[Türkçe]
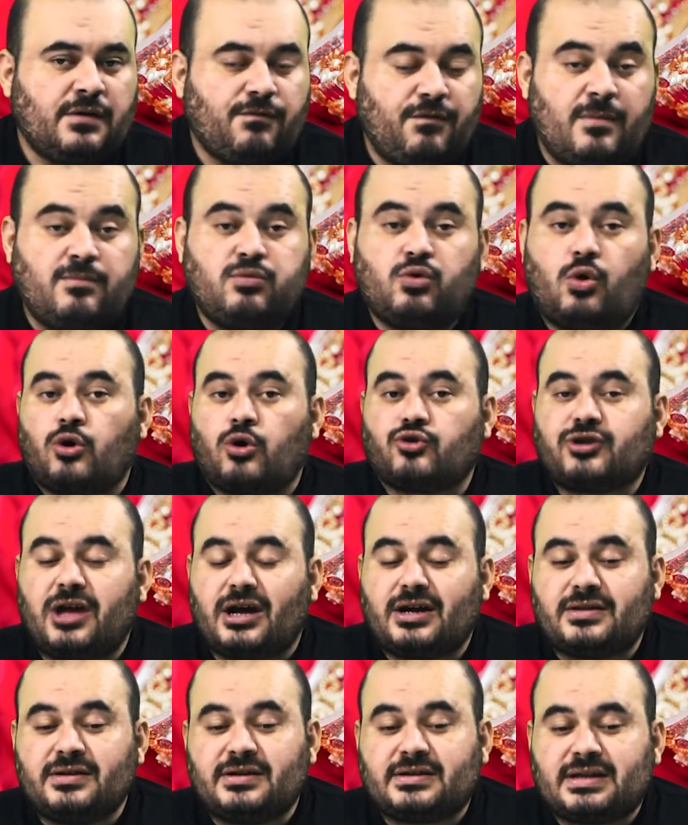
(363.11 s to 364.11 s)
Ve
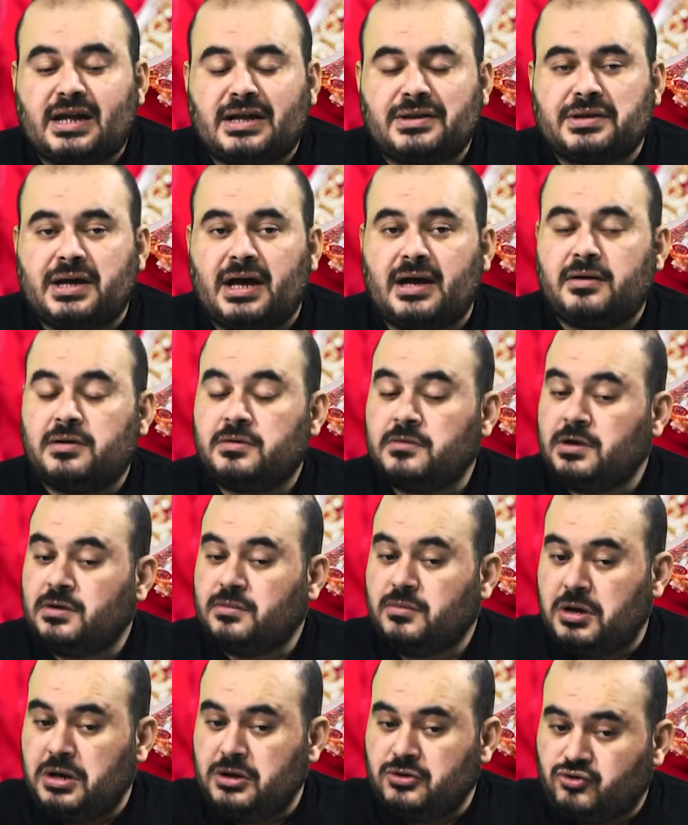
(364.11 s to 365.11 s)
ortaklıktan da
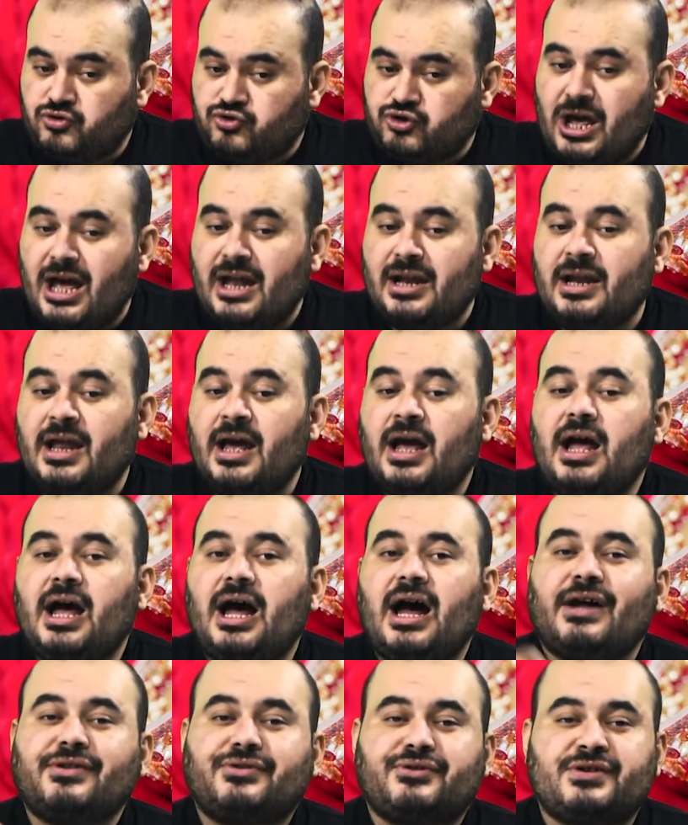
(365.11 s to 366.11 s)
böyle güzel,
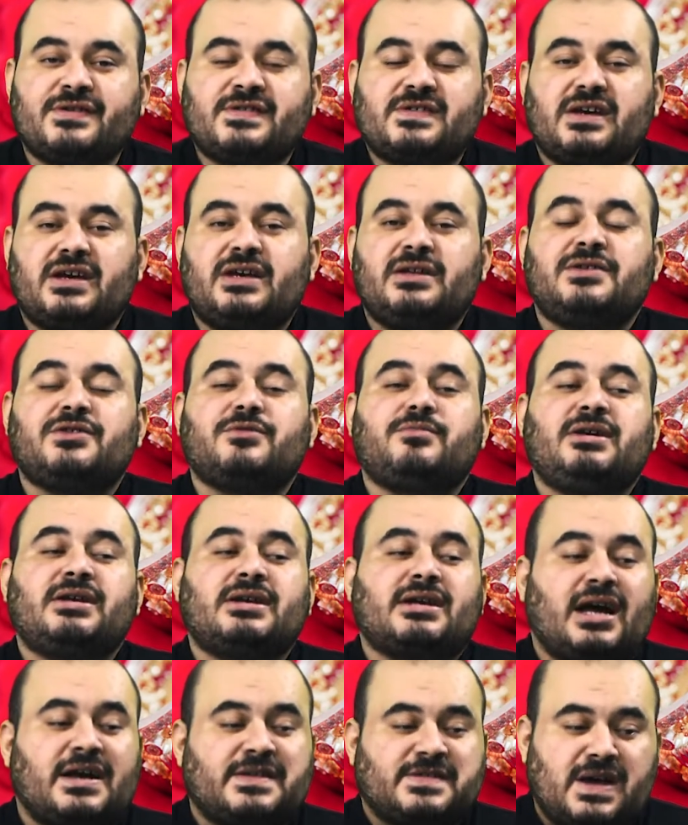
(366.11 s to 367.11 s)
hatırı sayılır
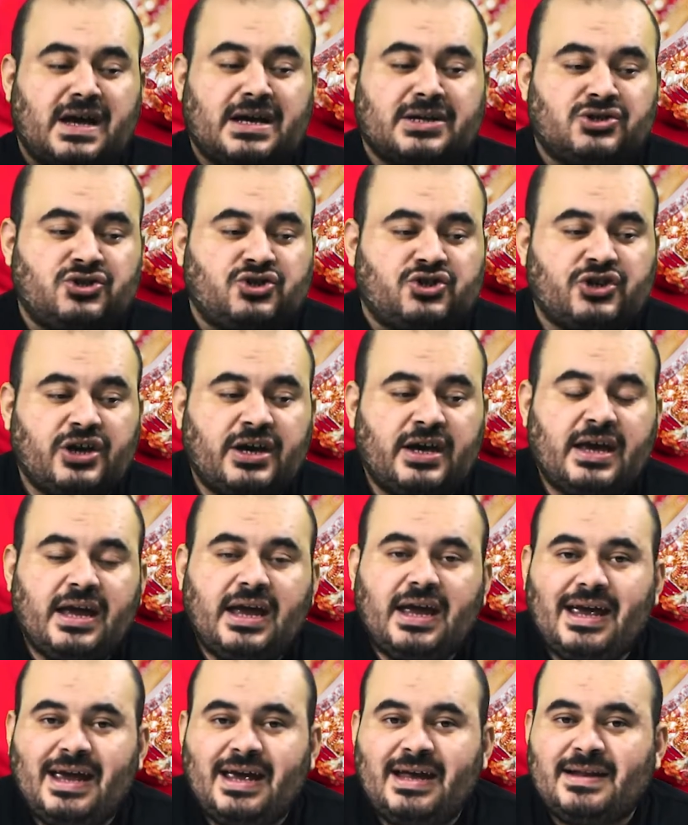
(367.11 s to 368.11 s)
bir kazanç
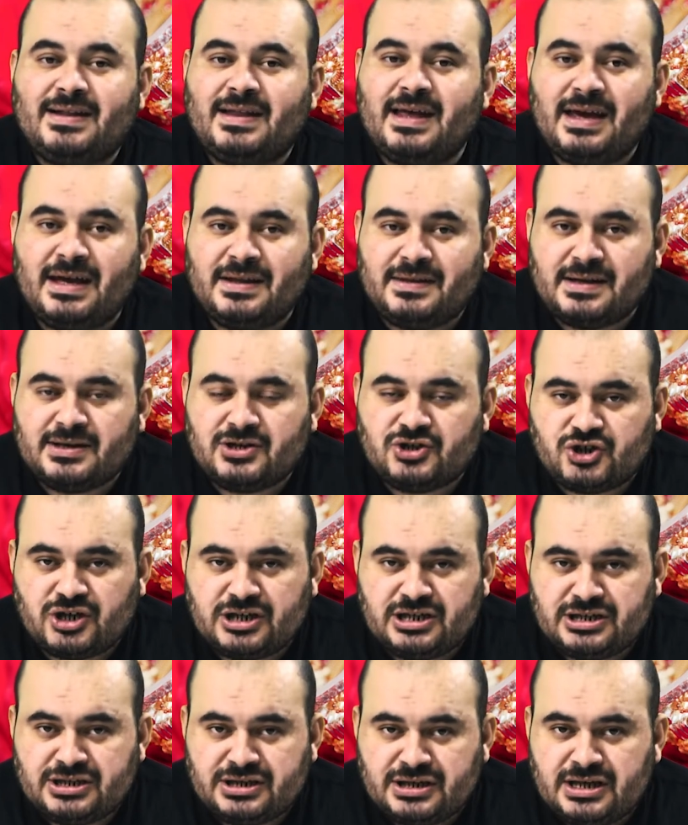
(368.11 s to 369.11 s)
elde
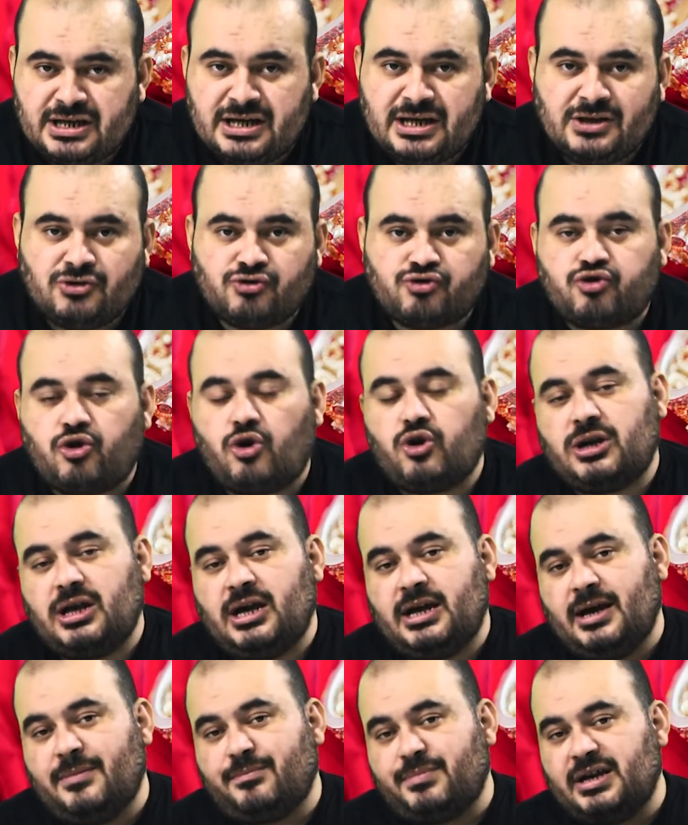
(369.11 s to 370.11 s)
edeceğini
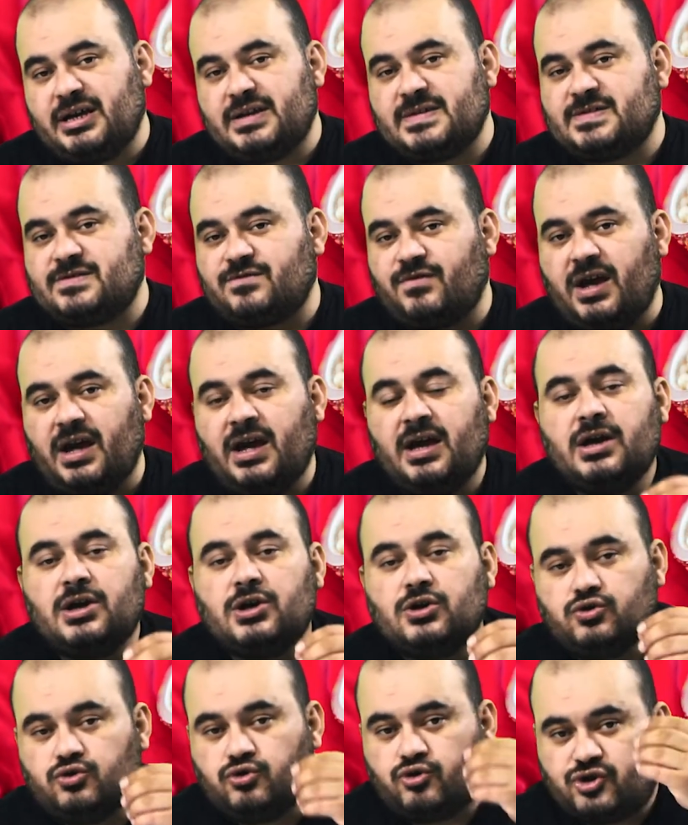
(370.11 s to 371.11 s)
söyleyebiliriz ve
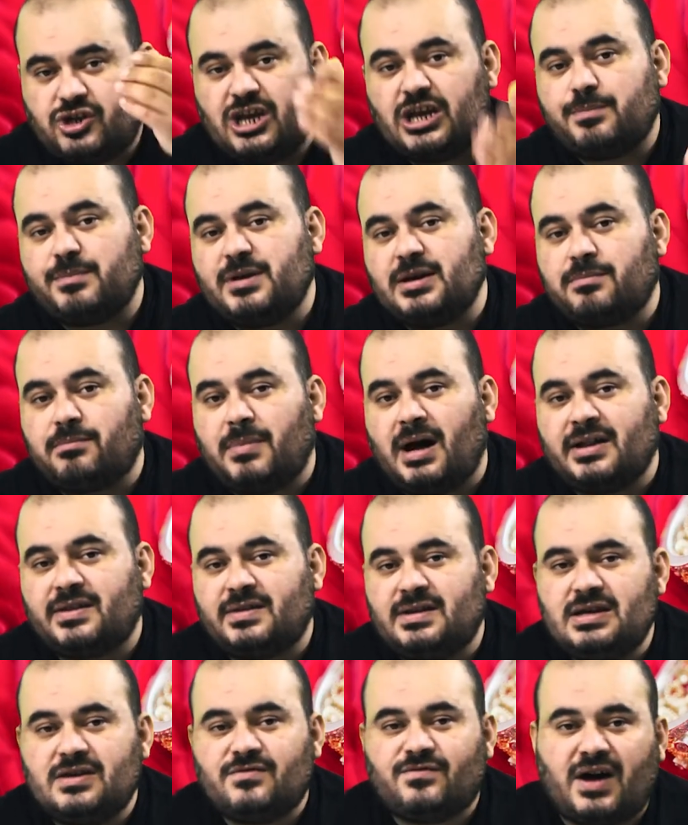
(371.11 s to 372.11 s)
yüksek bir
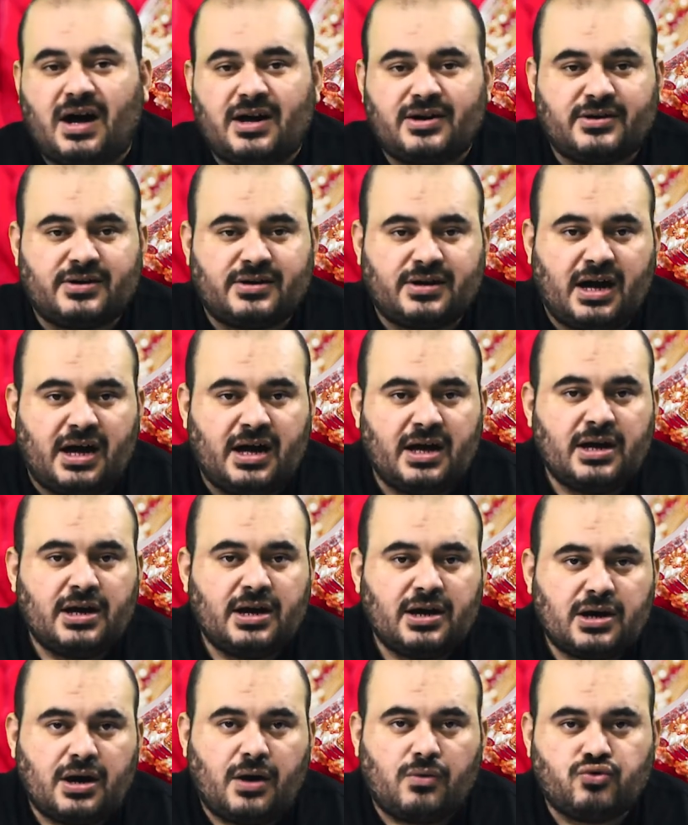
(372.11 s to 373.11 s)
maddi varlığa
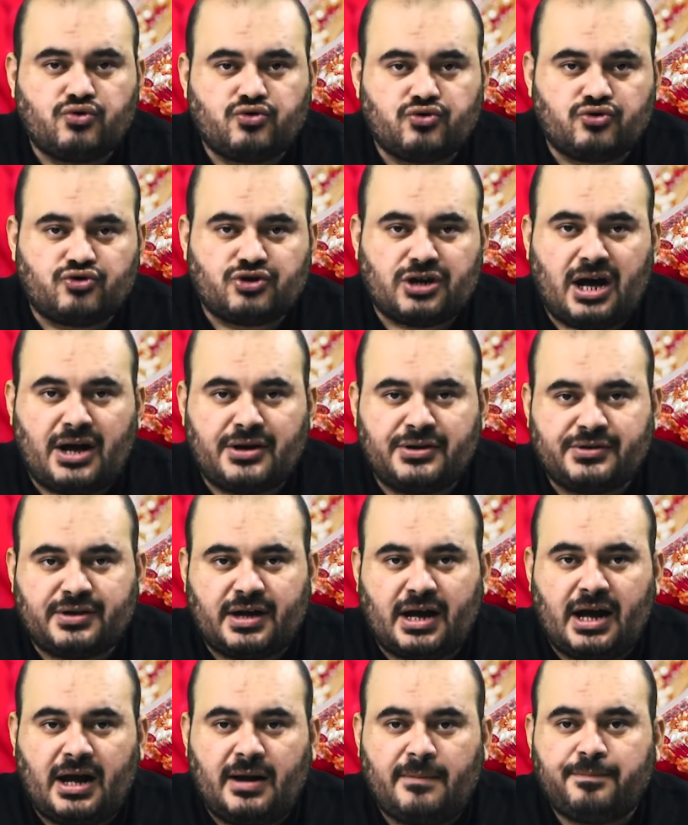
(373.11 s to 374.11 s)
kavuşacağını
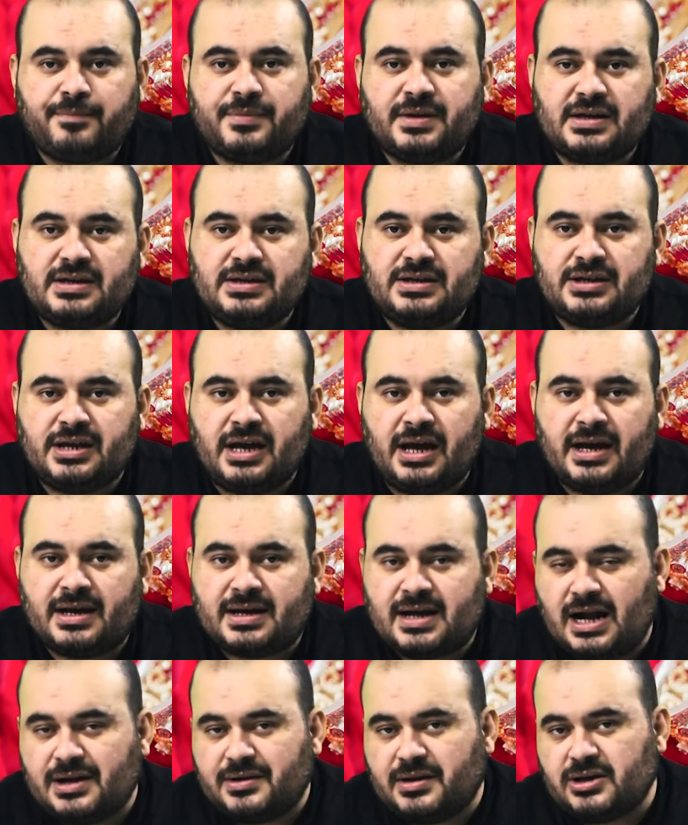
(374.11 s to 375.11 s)
da yine
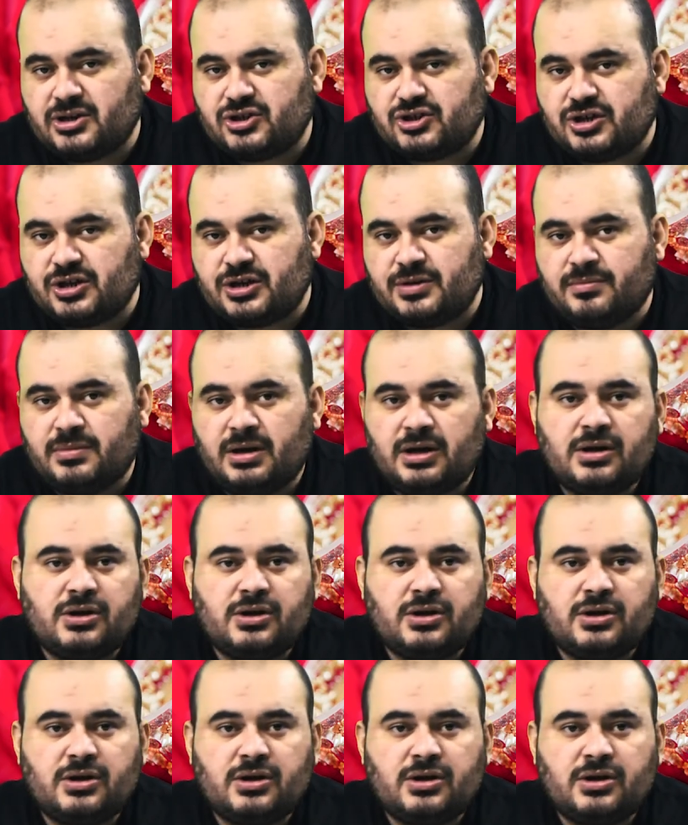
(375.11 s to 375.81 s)
kardeşlerim